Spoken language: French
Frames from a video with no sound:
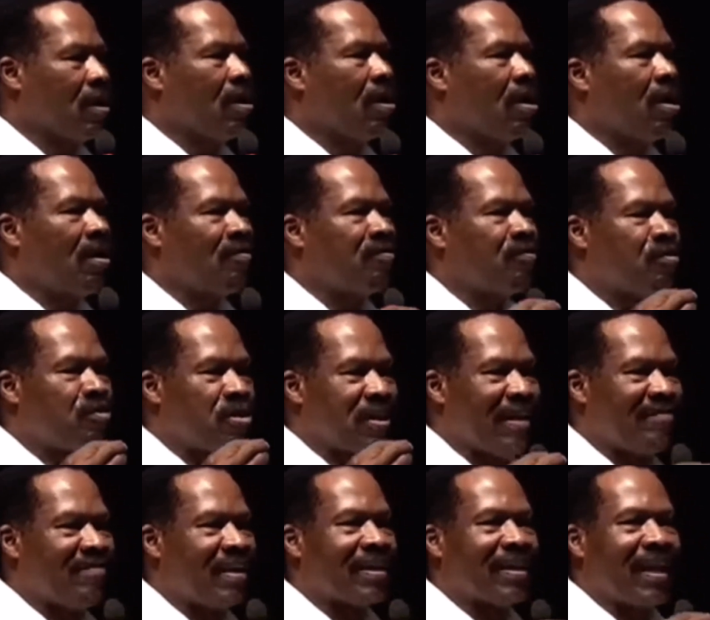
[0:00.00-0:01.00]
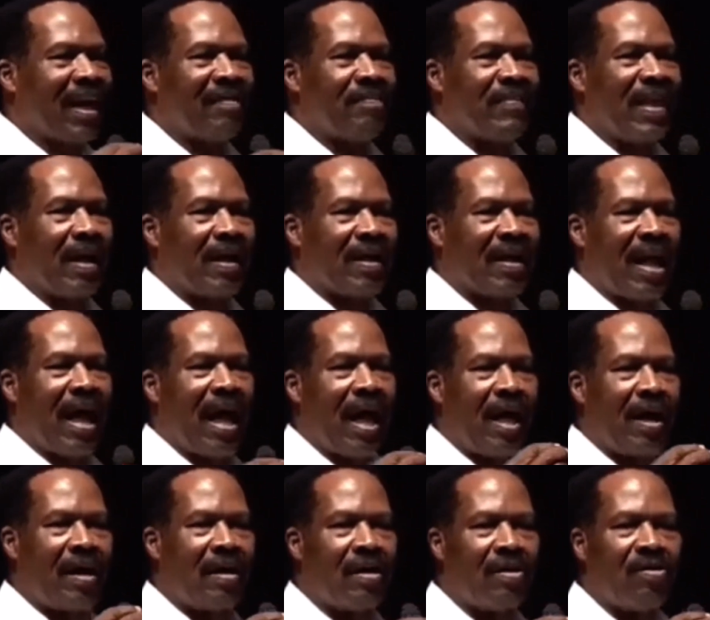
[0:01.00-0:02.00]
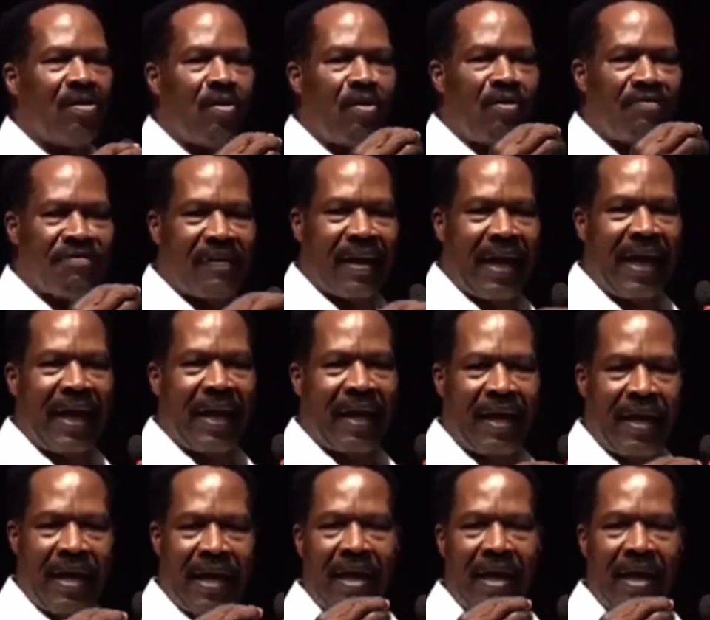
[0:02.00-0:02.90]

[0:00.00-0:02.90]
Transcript: or vous savez très bien quand nos frères